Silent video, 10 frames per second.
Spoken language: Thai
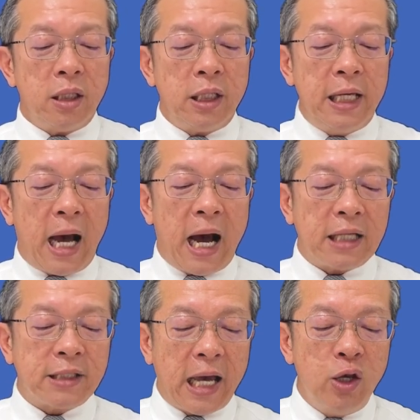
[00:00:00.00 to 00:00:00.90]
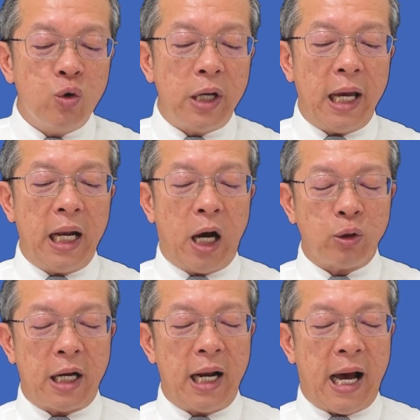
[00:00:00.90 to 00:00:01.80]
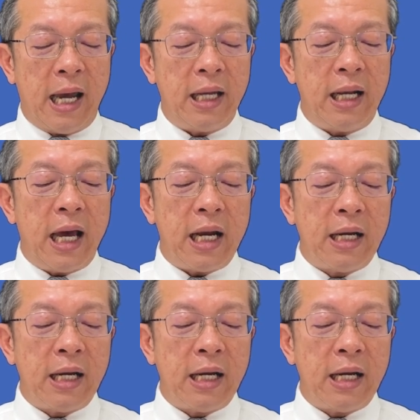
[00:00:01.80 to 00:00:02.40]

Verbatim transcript: ที่อาศัยอยู่ในเราทั้งหลายและ